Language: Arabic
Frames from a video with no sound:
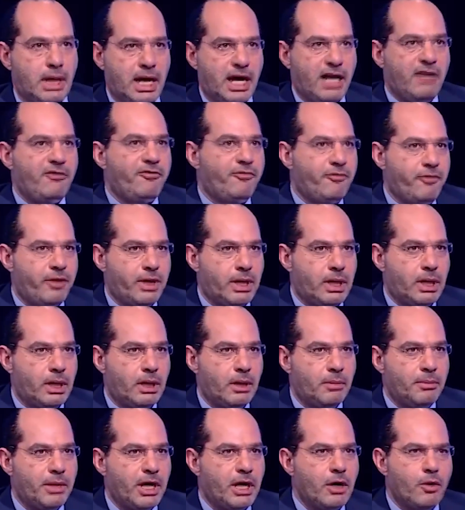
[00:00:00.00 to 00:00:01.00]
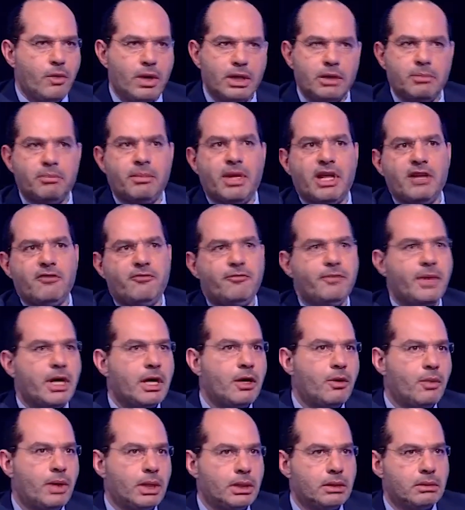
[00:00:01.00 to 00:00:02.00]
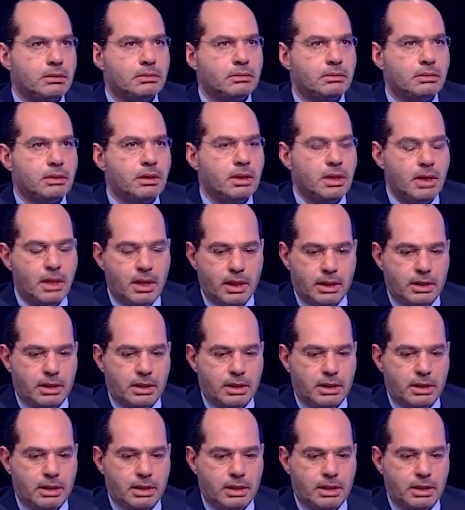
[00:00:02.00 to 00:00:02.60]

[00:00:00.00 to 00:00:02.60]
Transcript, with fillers: 1000 ميجا وات ب 1000 ميجا وات نعم